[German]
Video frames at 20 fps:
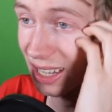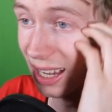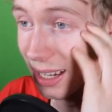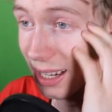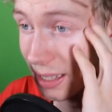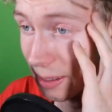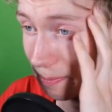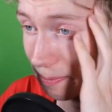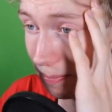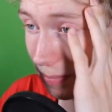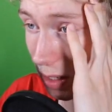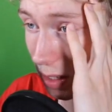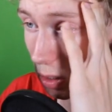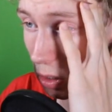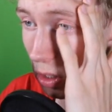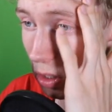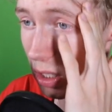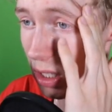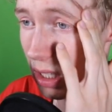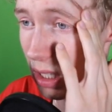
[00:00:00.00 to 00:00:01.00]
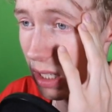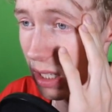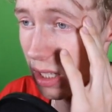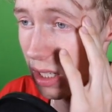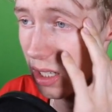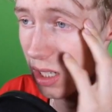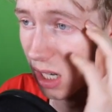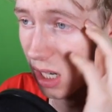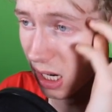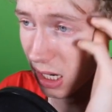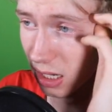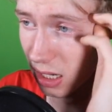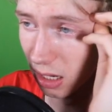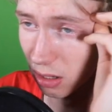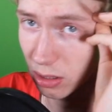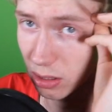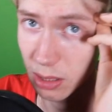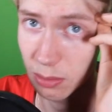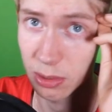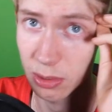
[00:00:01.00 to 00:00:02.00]
sagt und ja, da
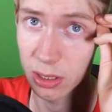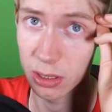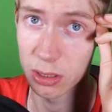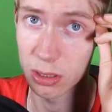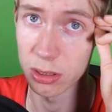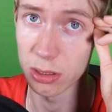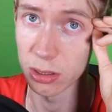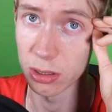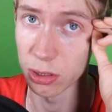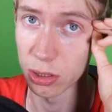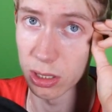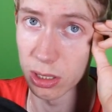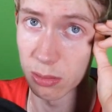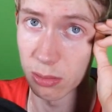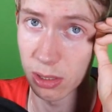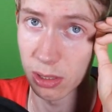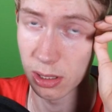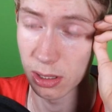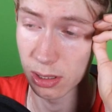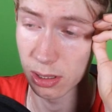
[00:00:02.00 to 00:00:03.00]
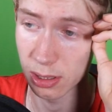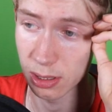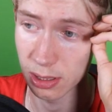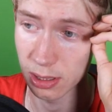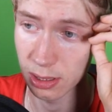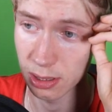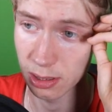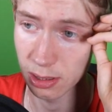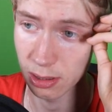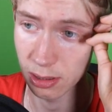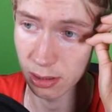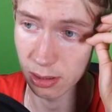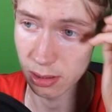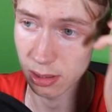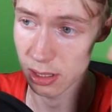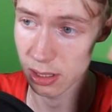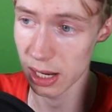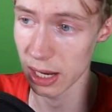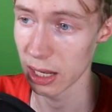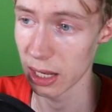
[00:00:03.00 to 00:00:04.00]
Leute haben gesagt, das ist nicht schlimm.
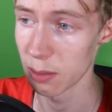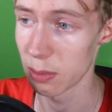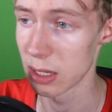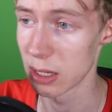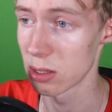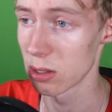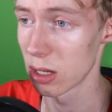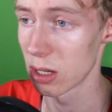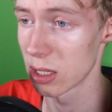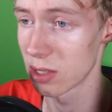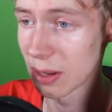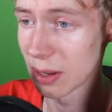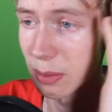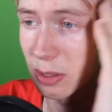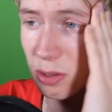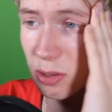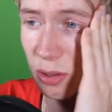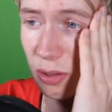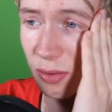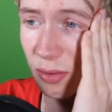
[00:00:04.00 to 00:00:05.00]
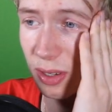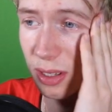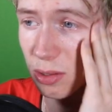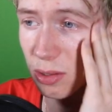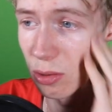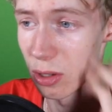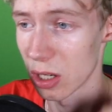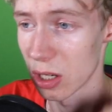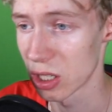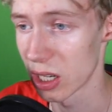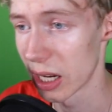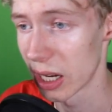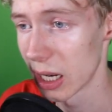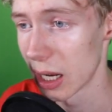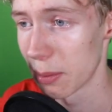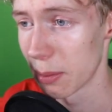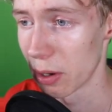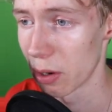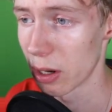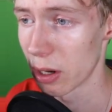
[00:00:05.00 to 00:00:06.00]
Ein äh, zwei Personen fänden es ultra schade,
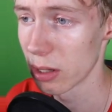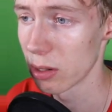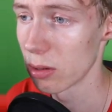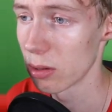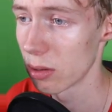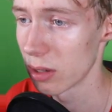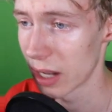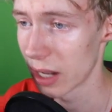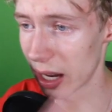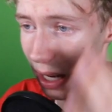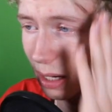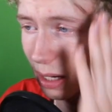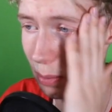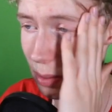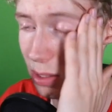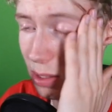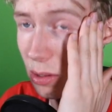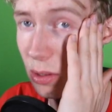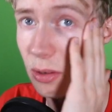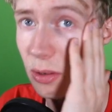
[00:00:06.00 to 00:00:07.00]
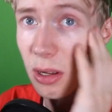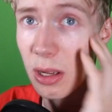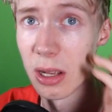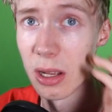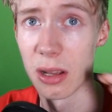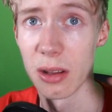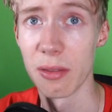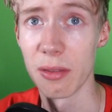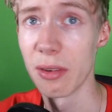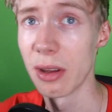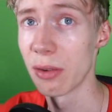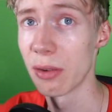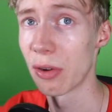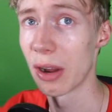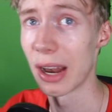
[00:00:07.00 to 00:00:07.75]
aber in Ordnung. Und eine Person wird